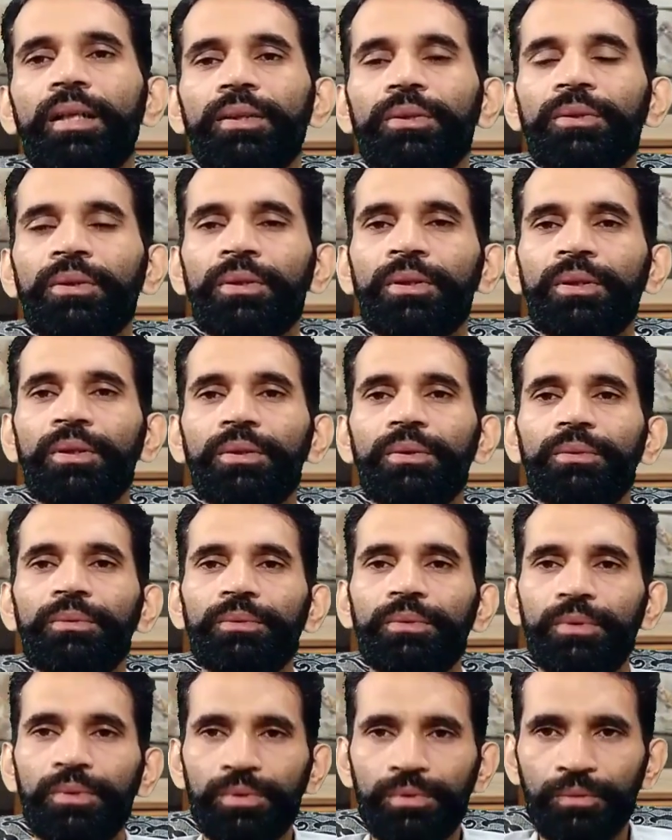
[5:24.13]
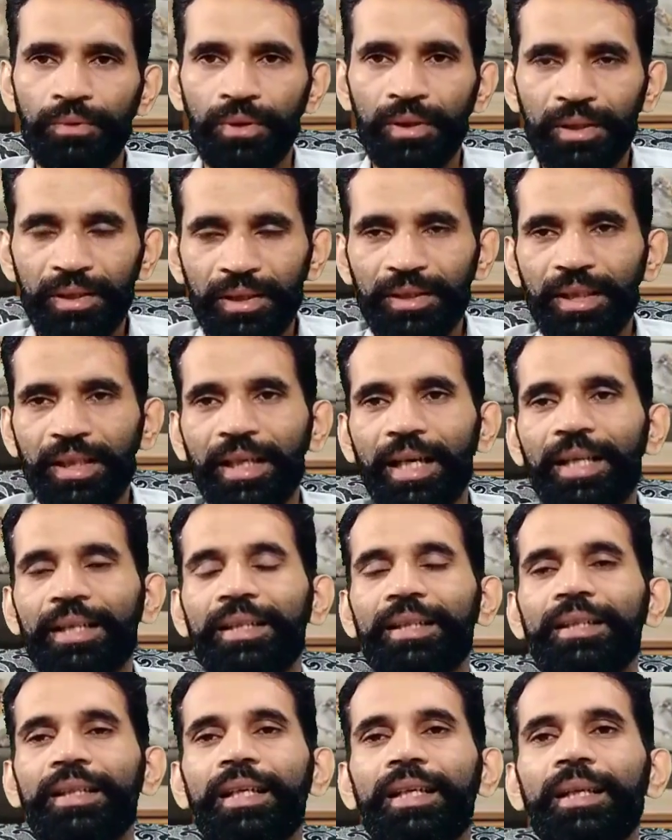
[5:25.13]
तो वो लड़की ये
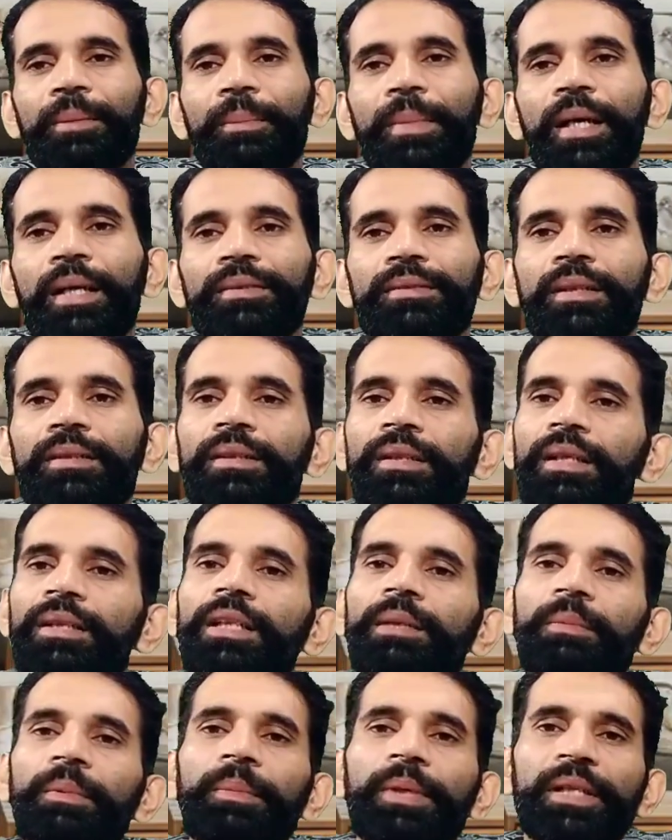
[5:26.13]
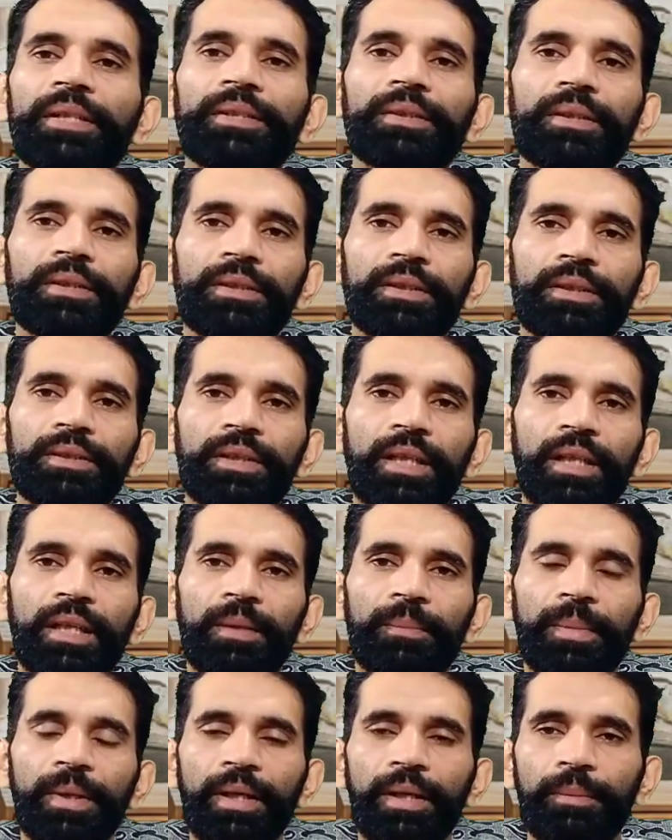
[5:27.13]
कहती है कि मैं सत्रह दिन में मेरे
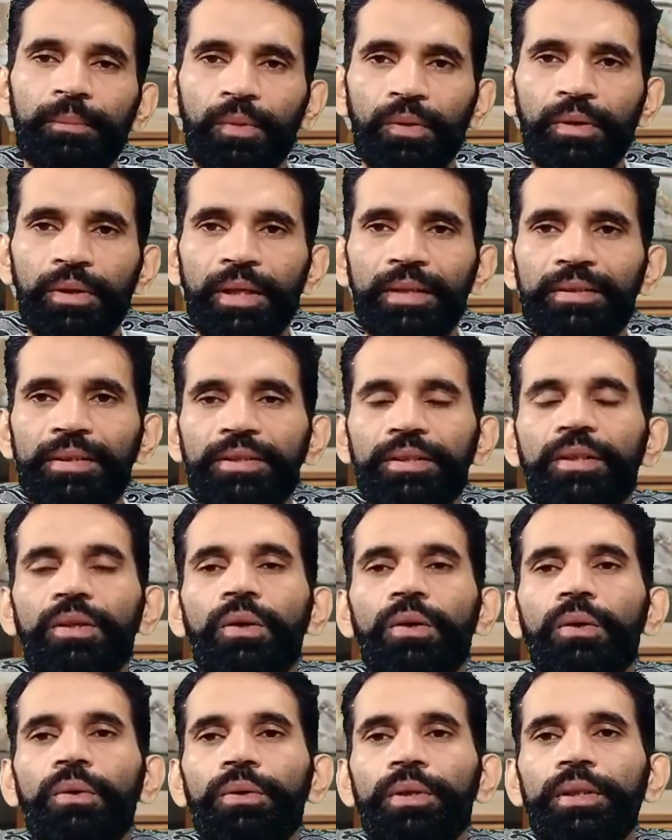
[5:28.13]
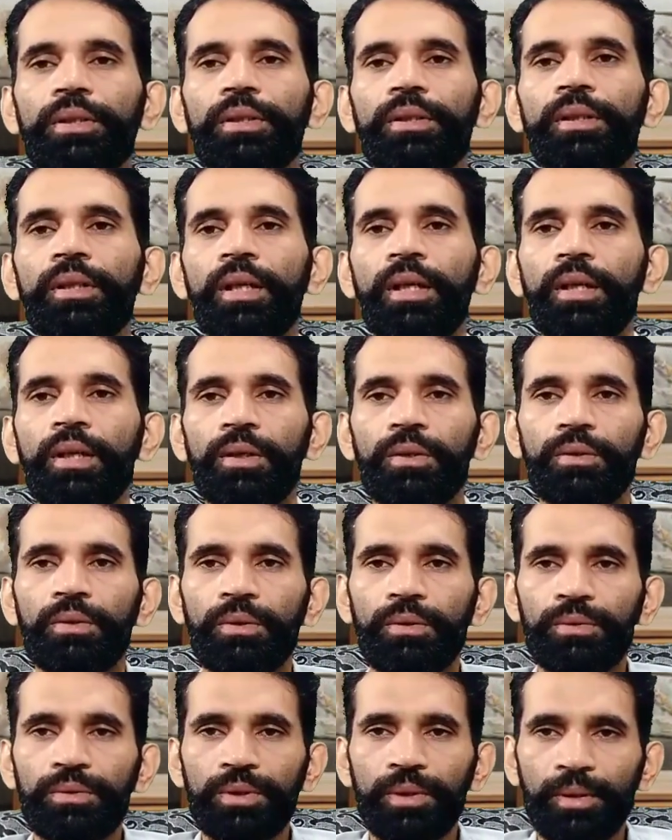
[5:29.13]
चैनल पर मोनोटाइजेशन ऑन हो गई थी
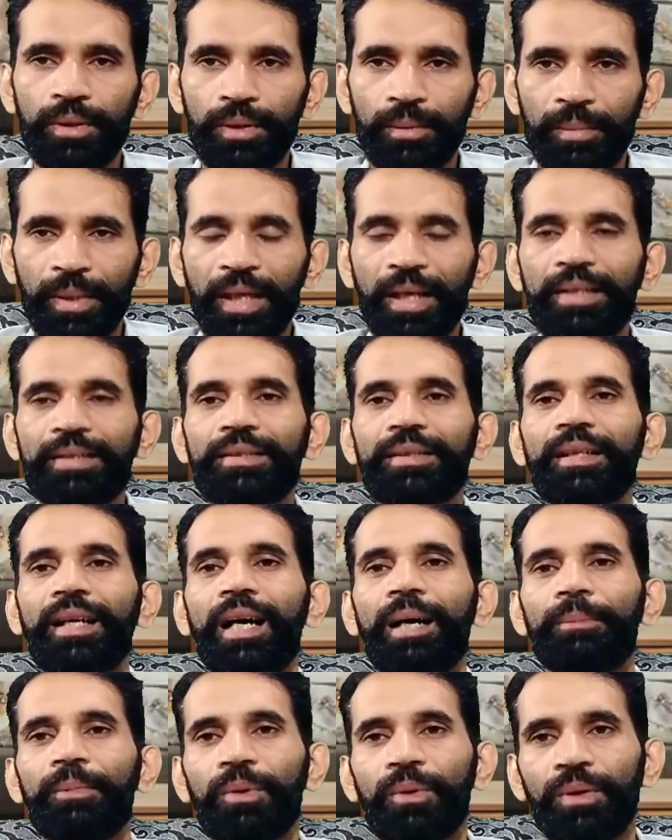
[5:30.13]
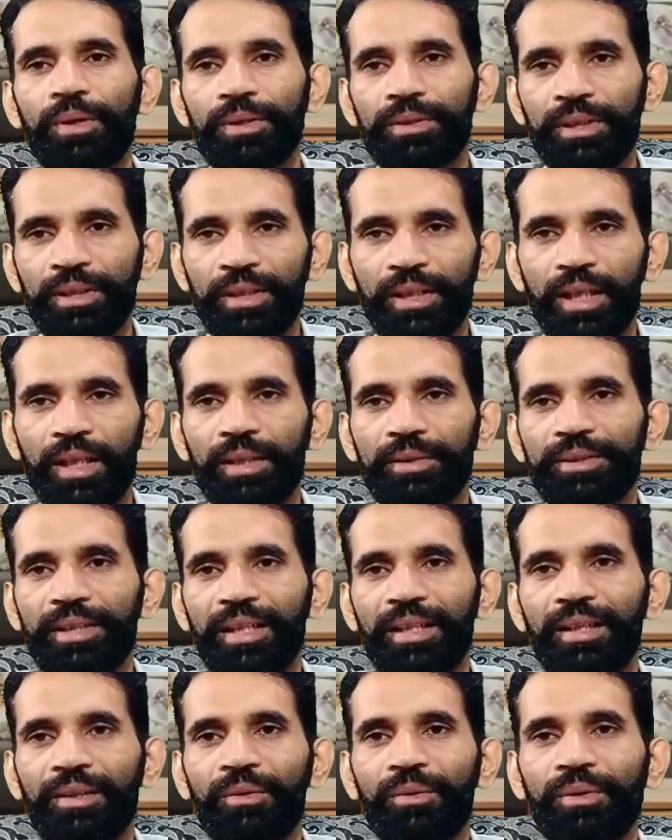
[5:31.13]
तो उस बहन से आप लोग जिनके
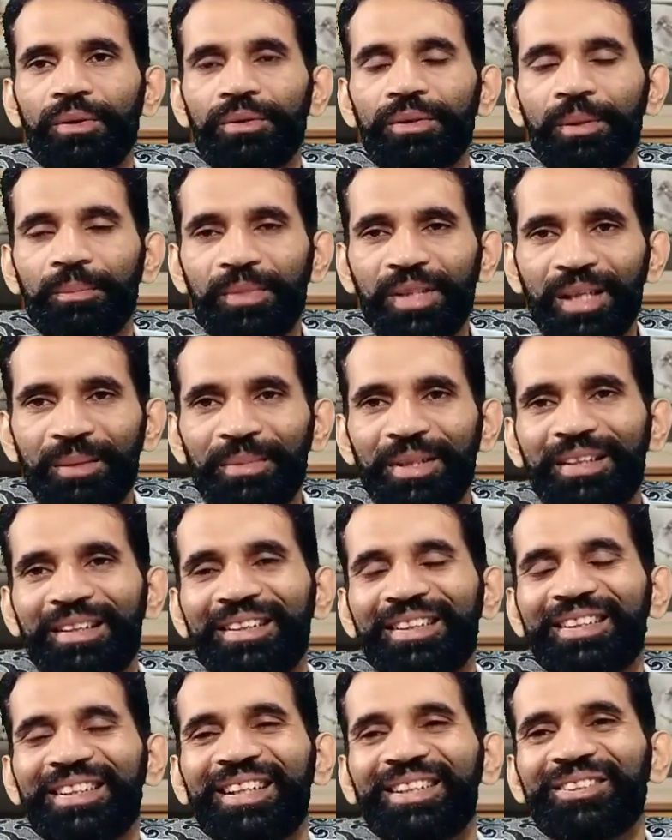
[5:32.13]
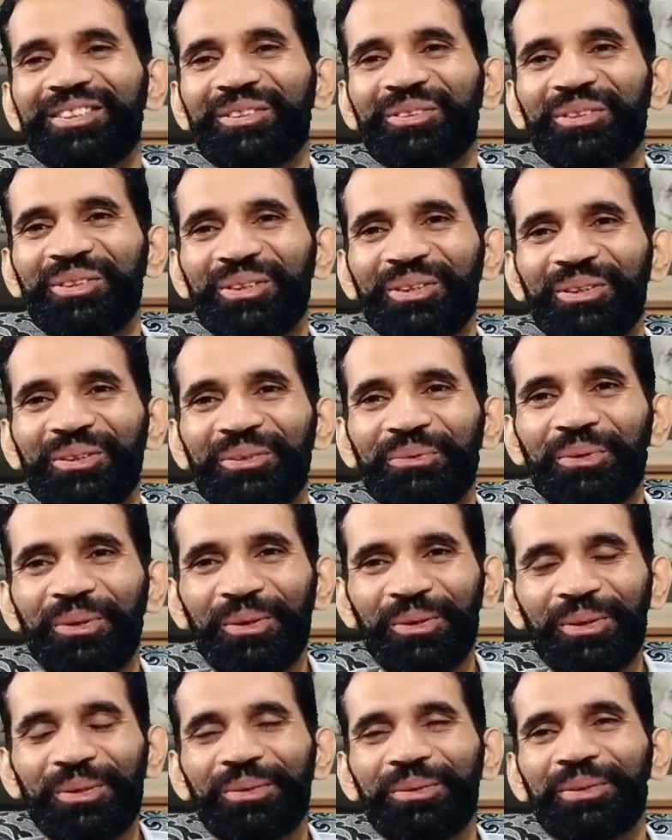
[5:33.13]
चैनलों को धमकियाँ मिल रही हैं जिनको वो
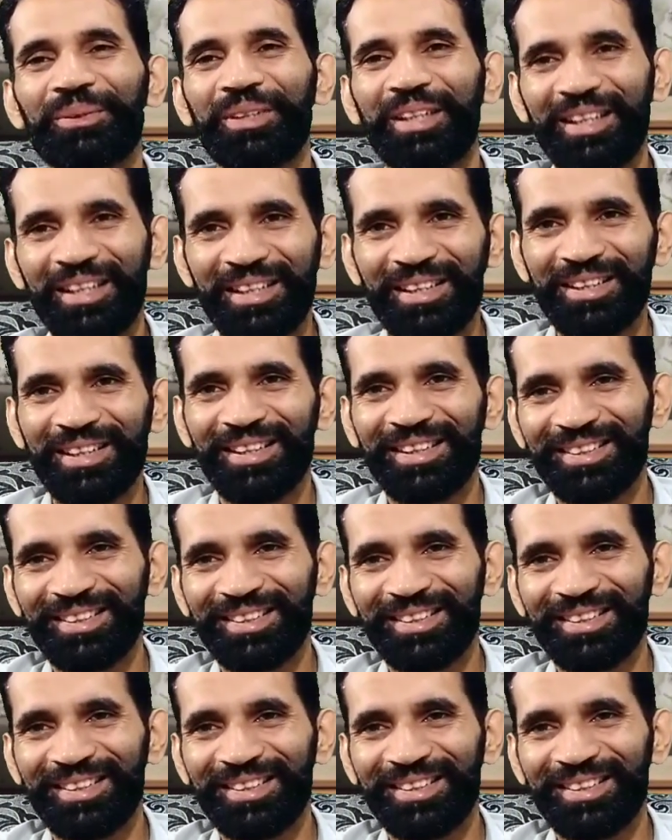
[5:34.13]
ट्रिक